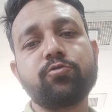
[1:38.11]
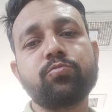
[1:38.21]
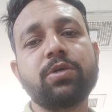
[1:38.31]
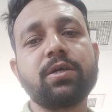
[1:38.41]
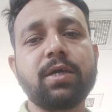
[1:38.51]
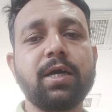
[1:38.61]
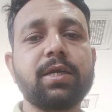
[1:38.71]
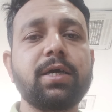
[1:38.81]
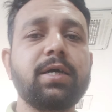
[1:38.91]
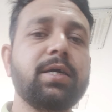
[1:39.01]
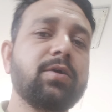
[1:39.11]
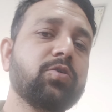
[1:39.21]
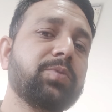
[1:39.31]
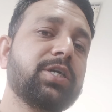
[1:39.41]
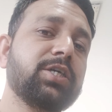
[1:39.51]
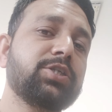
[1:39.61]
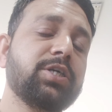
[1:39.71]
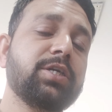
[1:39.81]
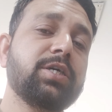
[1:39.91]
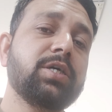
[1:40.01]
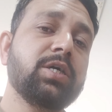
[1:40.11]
रूम है खाना है अकोमोडेशन है